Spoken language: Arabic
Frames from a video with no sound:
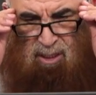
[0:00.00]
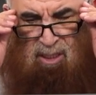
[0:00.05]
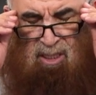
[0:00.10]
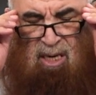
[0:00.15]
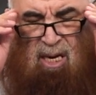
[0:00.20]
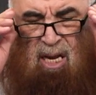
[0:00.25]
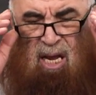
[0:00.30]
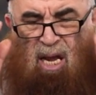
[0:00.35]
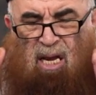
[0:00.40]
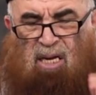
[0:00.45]

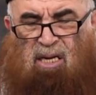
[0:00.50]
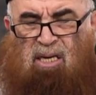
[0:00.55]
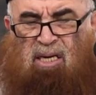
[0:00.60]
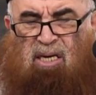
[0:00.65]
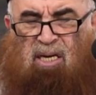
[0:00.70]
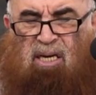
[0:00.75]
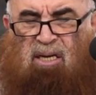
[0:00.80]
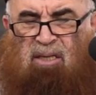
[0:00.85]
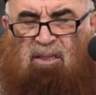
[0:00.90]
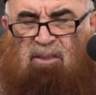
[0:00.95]
إلى
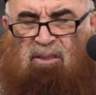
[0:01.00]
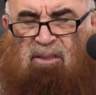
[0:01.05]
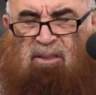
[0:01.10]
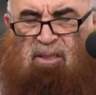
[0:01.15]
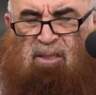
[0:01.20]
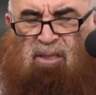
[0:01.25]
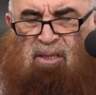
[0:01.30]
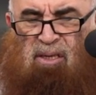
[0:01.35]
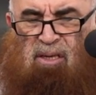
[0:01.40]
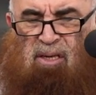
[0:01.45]
آخره
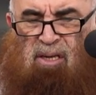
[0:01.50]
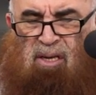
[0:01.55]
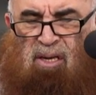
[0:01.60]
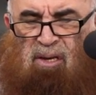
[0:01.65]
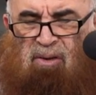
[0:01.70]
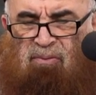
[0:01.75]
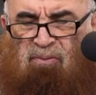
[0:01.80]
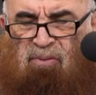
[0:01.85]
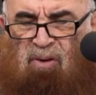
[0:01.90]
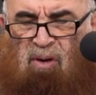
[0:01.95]

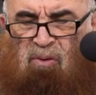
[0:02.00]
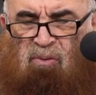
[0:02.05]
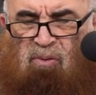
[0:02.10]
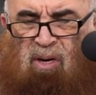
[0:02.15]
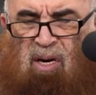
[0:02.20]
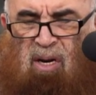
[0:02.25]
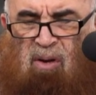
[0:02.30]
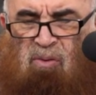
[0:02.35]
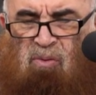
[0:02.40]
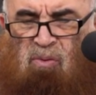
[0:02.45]

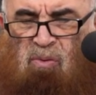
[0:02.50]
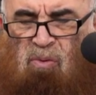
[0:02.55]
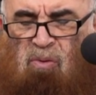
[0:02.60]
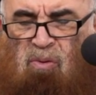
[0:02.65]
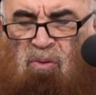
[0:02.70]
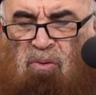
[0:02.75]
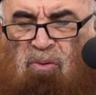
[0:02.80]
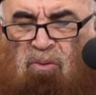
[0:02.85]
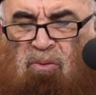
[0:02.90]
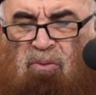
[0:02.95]
فهو
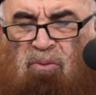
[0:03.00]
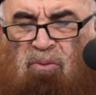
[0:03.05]
له